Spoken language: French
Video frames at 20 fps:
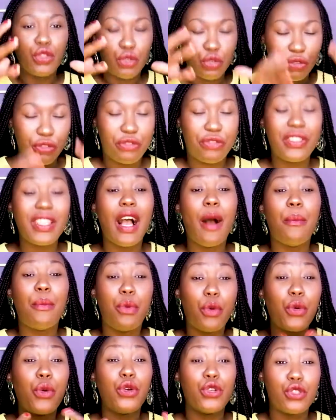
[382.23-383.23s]
Tu viens
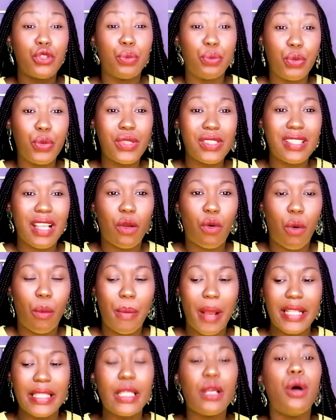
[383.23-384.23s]
pour que je puisse
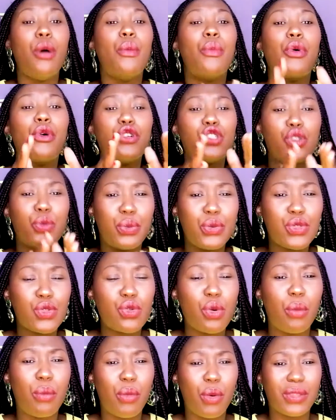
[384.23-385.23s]
t'accompagner, pour que je
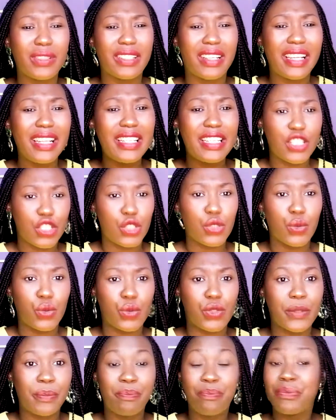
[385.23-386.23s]
puisse te montrer les
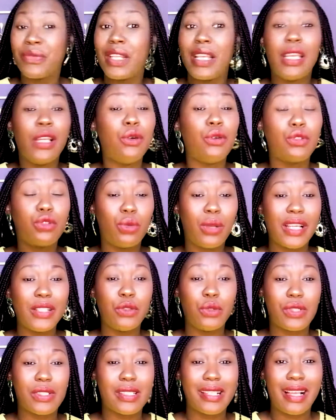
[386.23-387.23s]
choses. Et
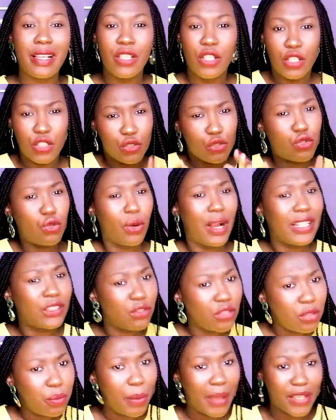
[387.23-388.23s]
au-delà de ça, tu auras
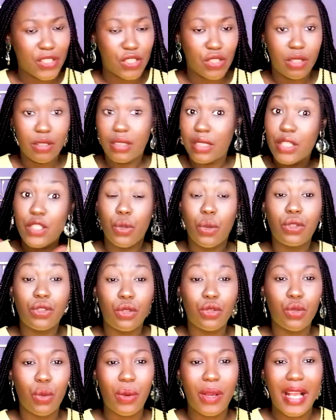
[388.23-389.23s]
d'autres personnes qui seront
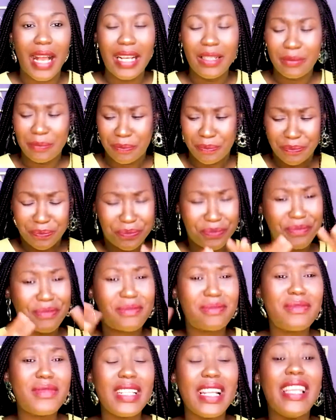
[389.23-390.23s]
dans ton cas
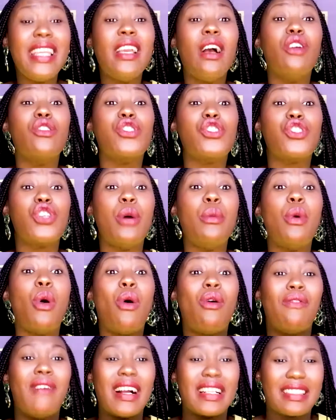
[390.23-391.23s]
et ensemble,
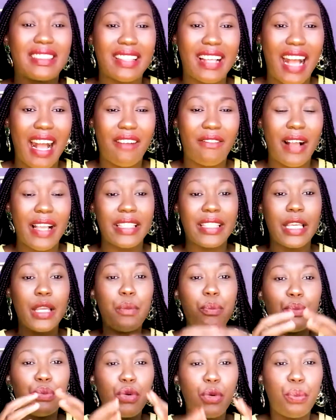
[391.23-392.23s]
on va
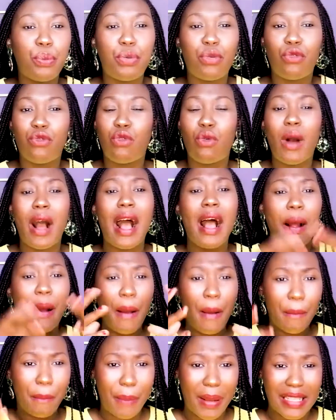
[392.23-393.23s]
travailler pour pouvoir
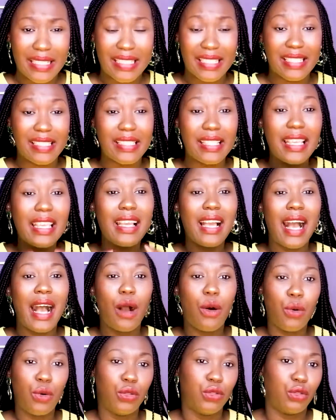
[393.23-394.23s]
passer
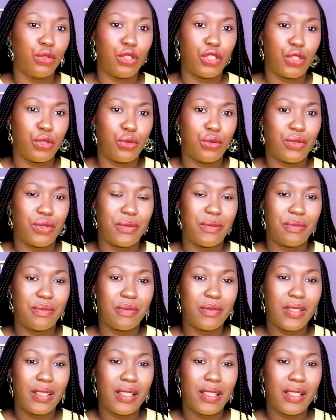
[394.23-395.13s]
à autre chose